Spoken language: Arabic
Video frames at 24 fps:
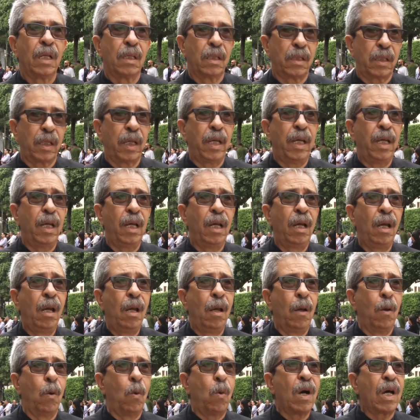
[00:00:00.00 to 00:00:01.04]
صحيح
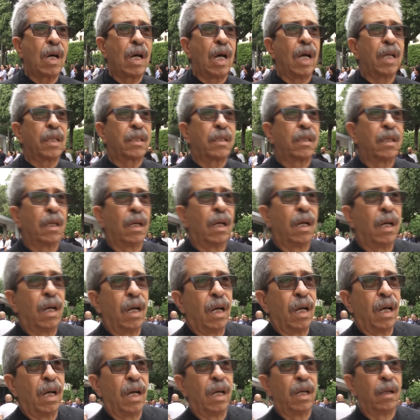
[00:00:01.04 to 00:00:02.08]
وقعت
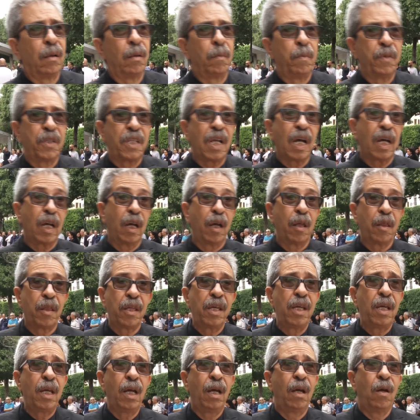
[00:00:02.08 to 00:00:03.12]
آه، البطاقة
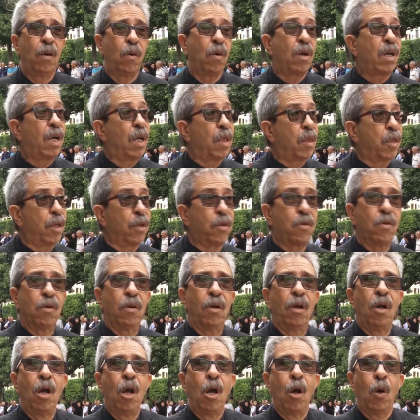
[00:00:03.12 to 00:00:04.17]
هذه وقعت ضده
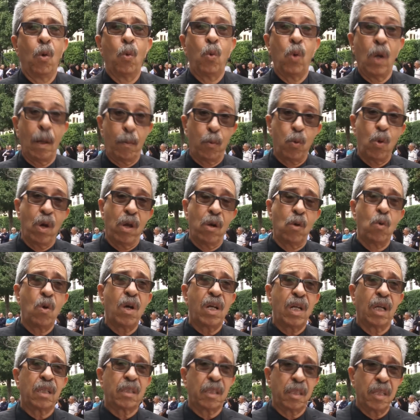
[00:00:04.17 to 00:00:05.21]
ويبدو أن
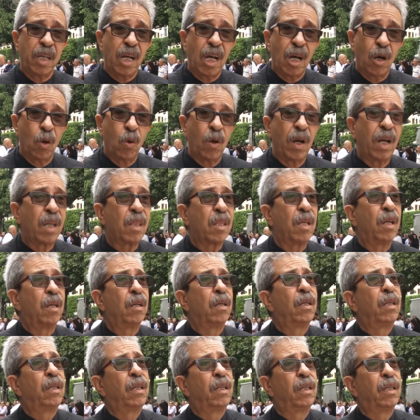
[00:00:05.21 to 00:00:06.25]
وقع استدعاءه أيضا
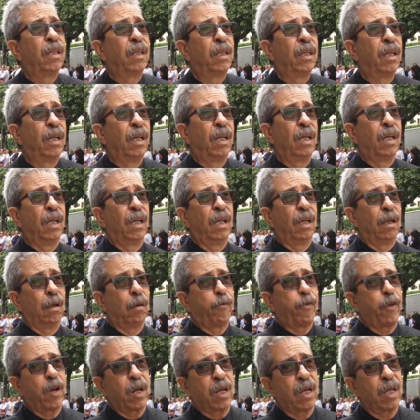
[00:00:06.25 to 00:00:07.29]

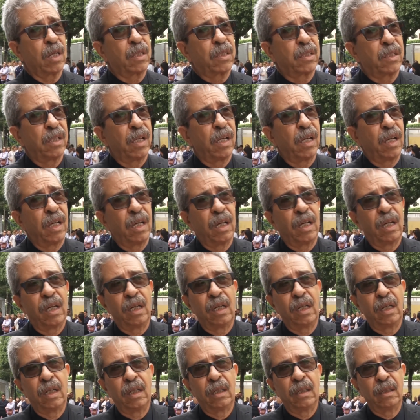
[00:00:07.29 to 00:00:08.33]
للفرقة
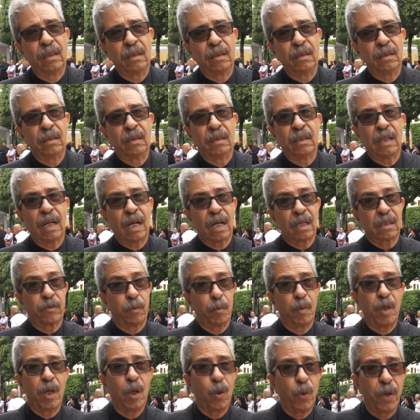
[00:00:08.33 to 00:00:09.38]
آه، حرس
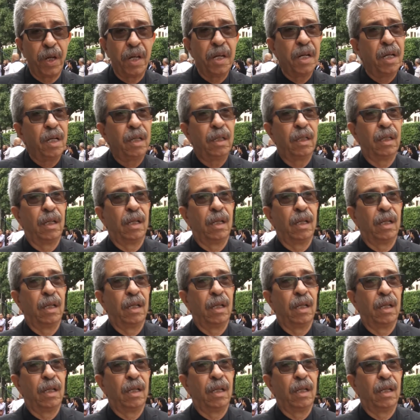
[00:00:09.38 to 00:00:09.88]
بالعوينة